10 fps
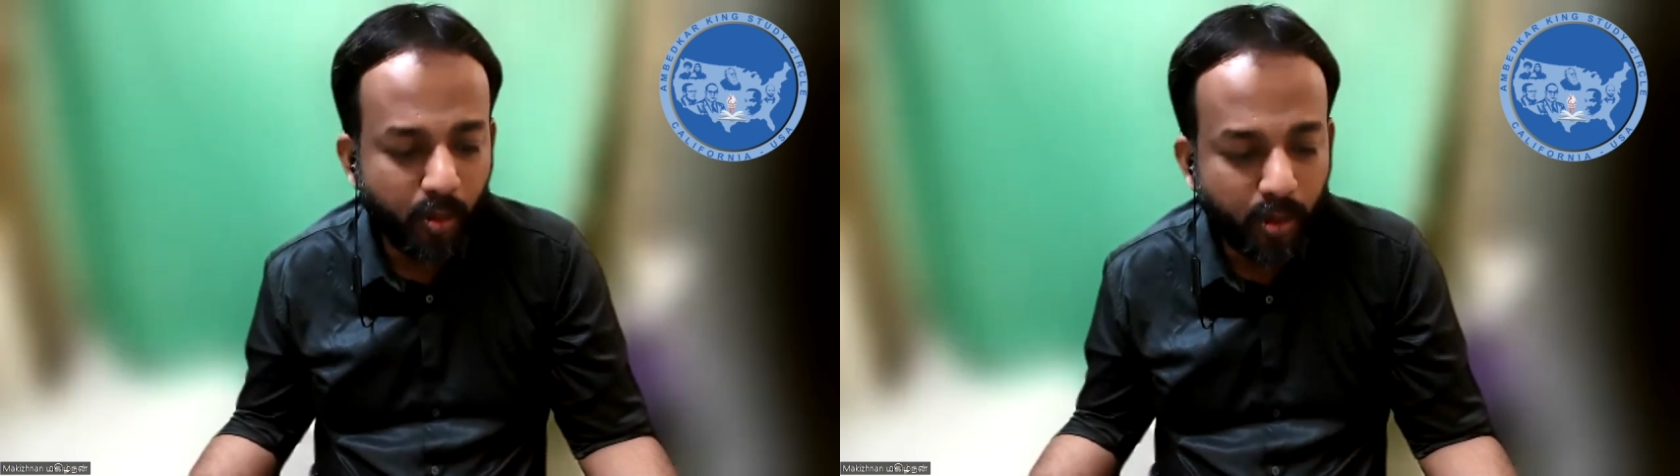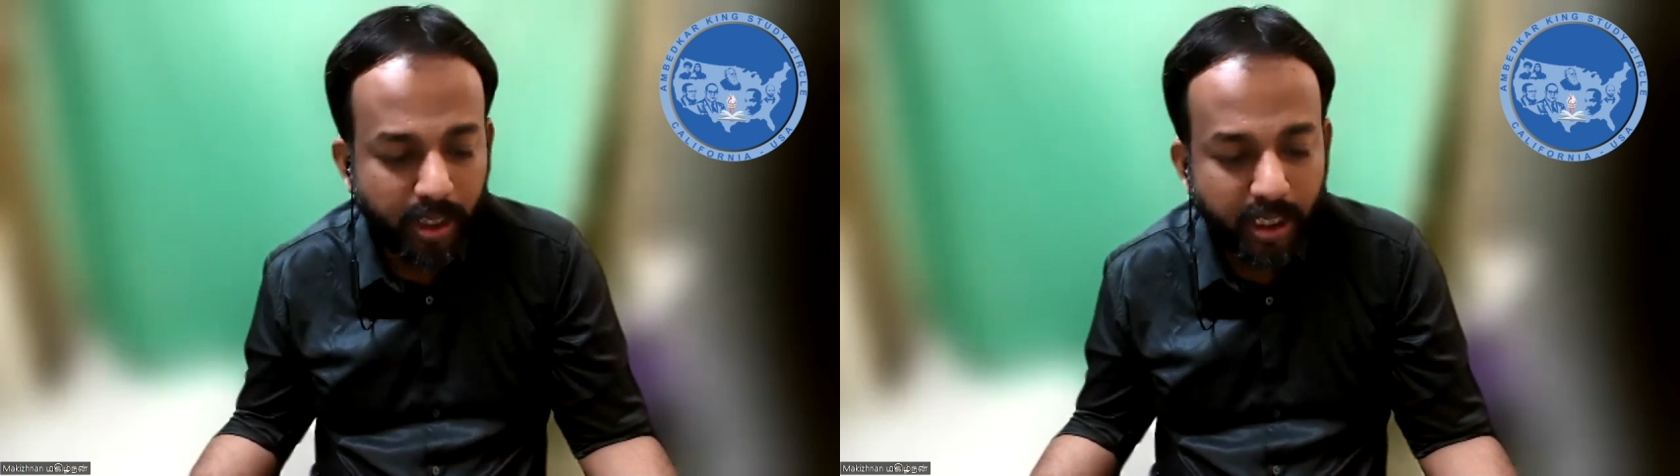
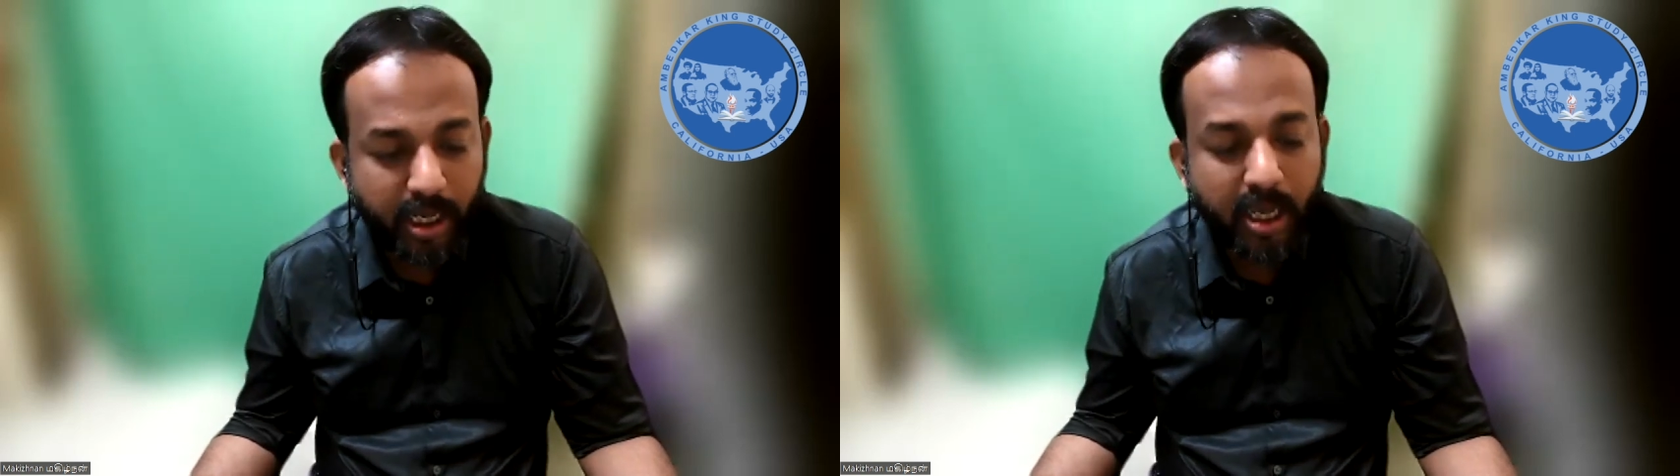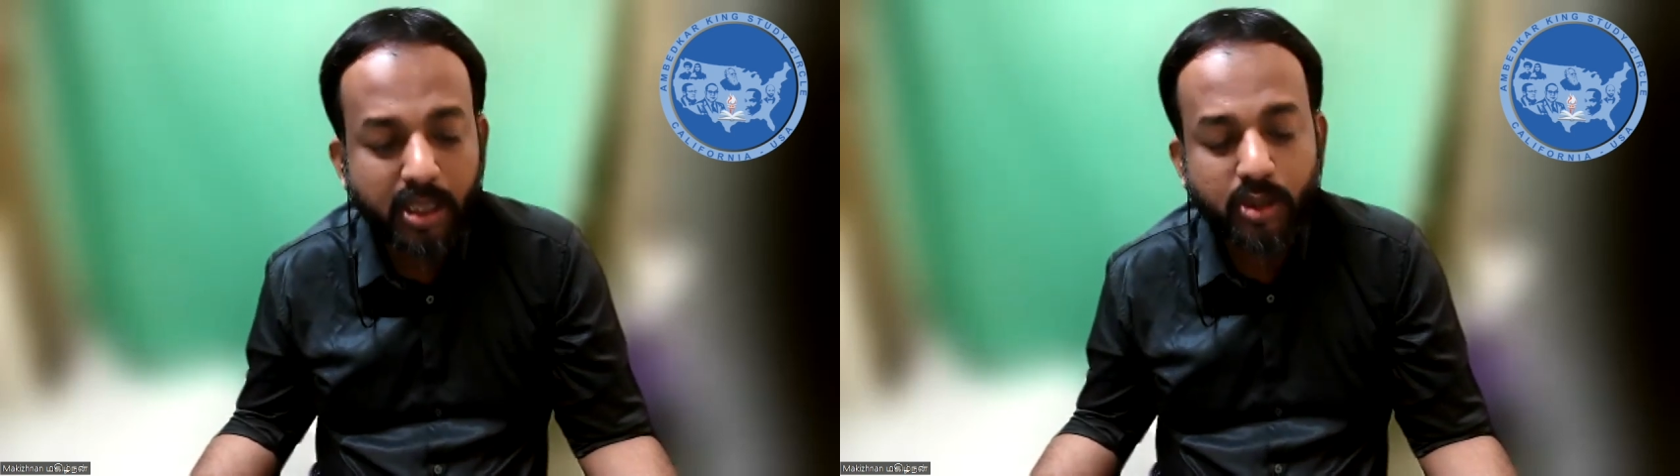उन्हीं
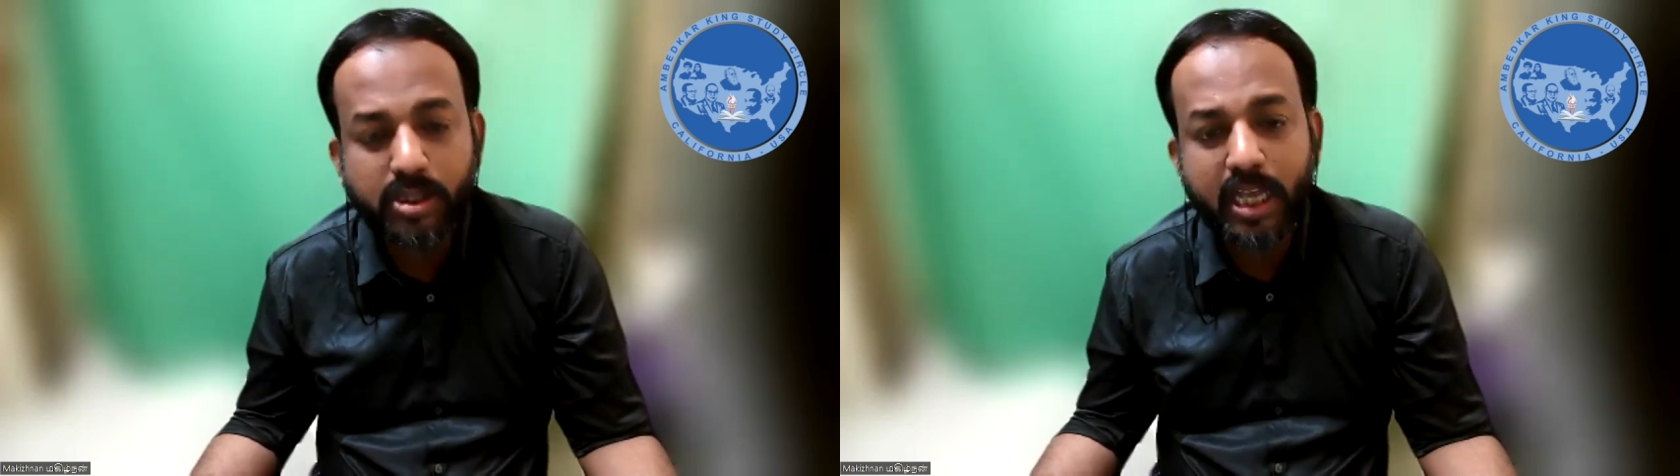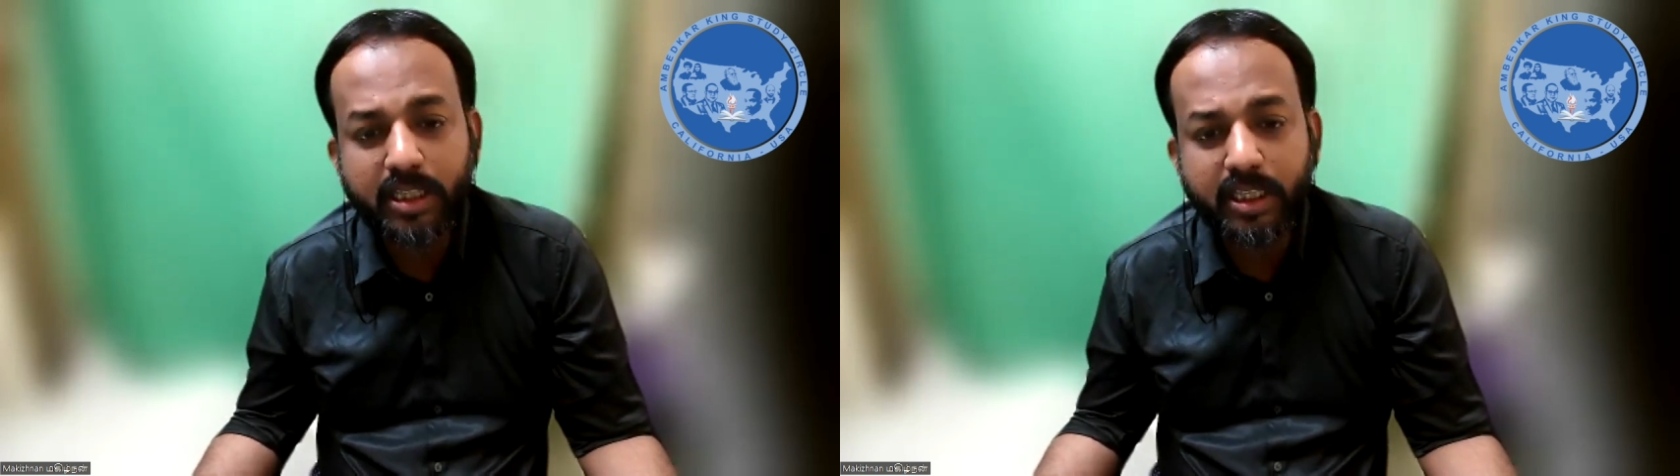का जो
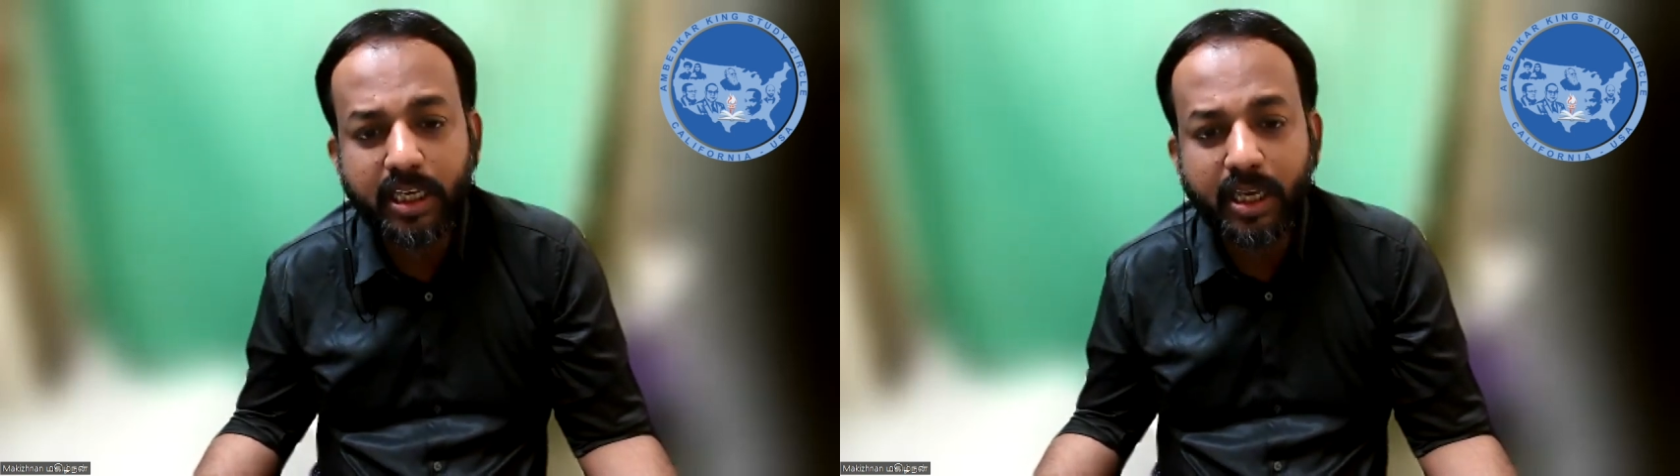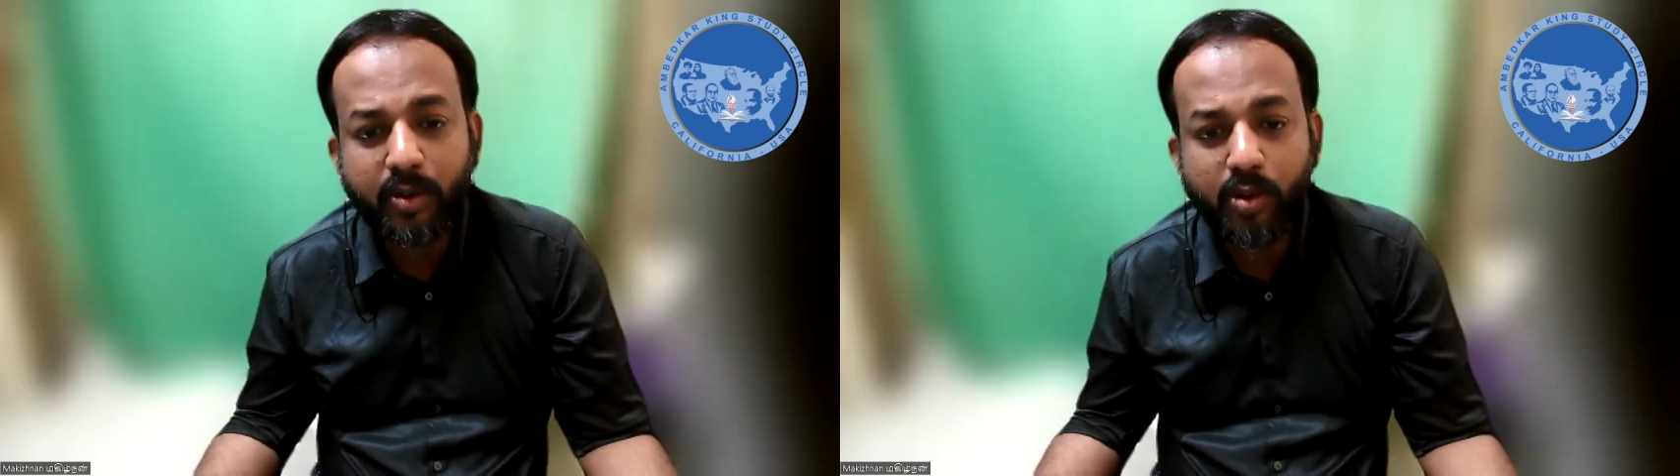साथी
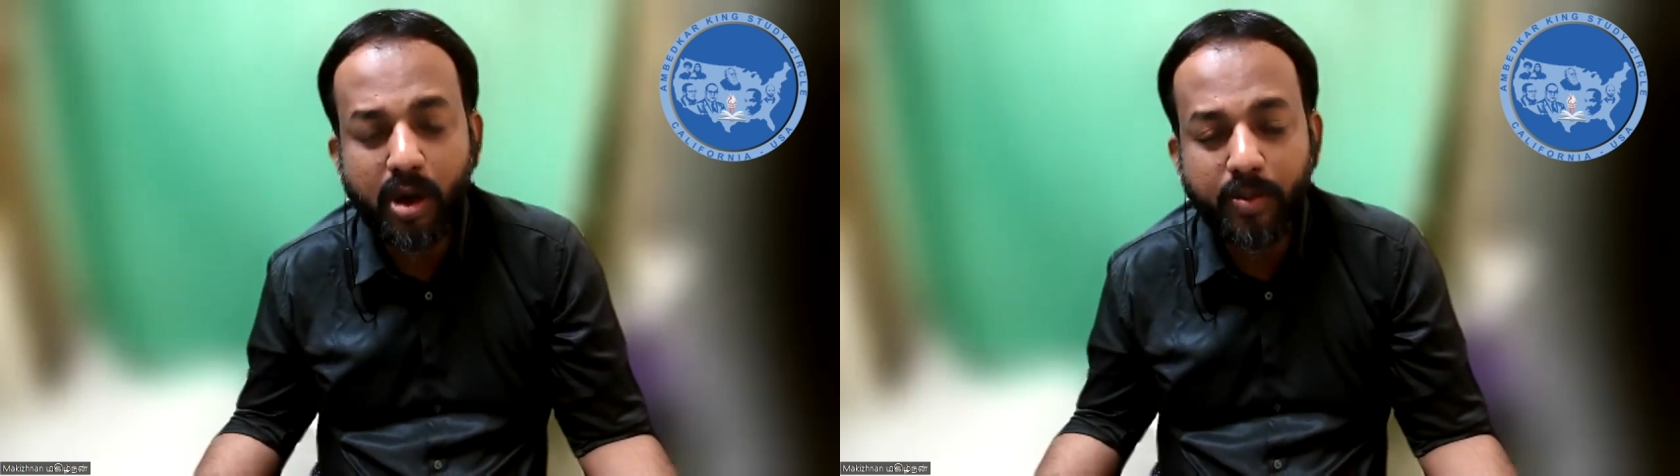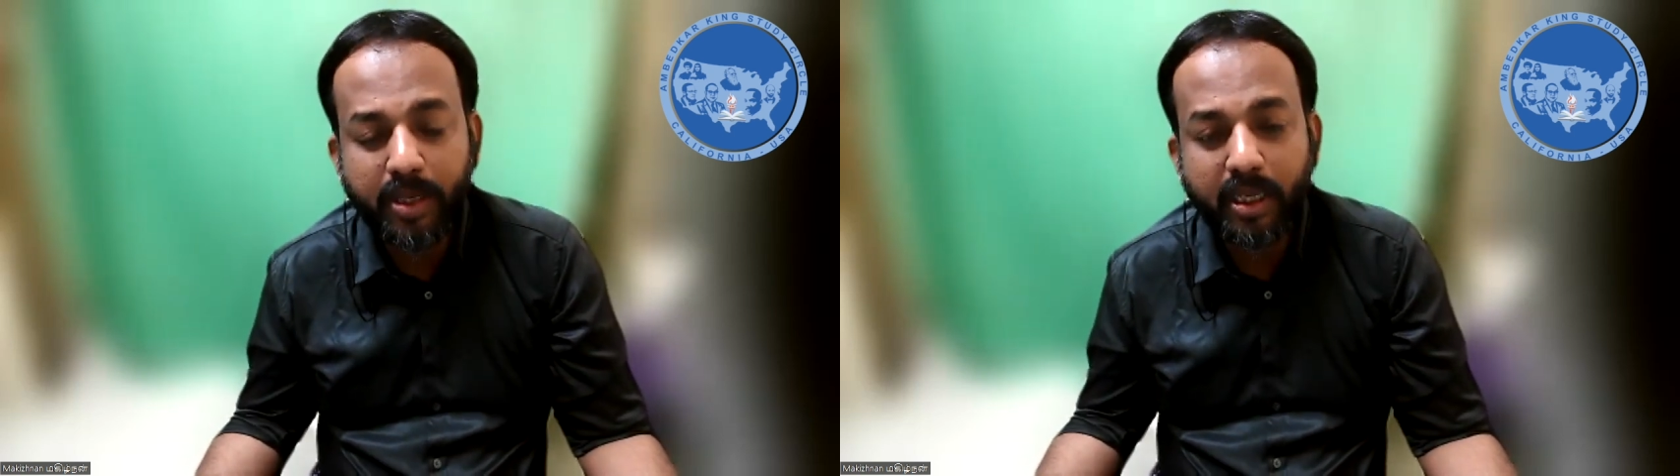है वो
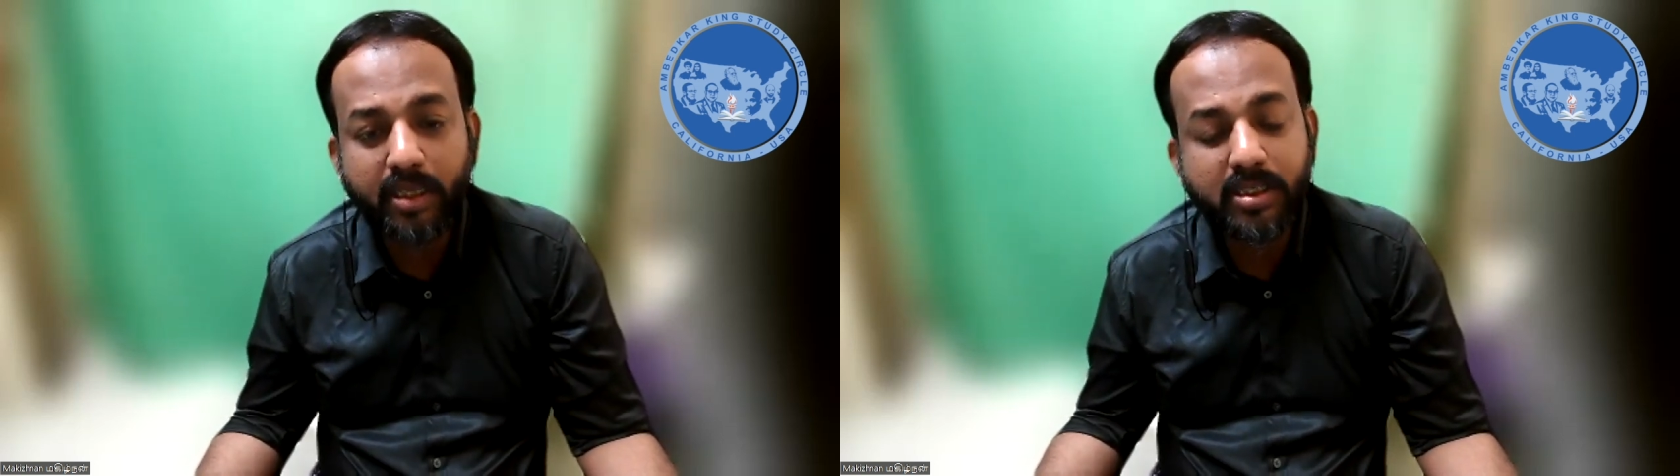अभी